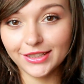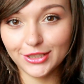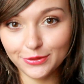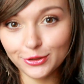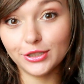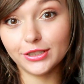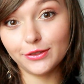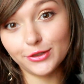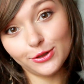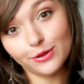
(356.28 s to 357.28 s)
На сегодня это
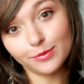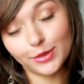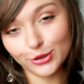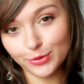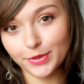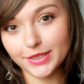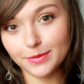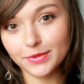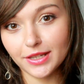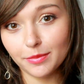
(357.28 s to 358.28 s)
все. Большое
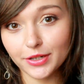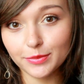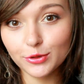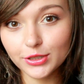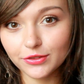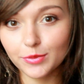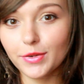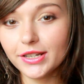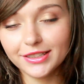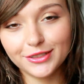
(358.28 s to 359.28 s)
спасибо за просмотр и
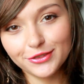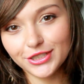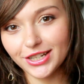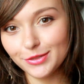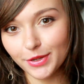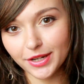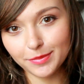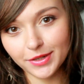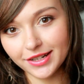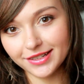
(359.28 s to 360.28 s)
внимание. До новых встреч.
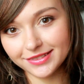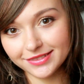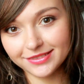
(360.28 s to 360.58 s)
Пока-пока.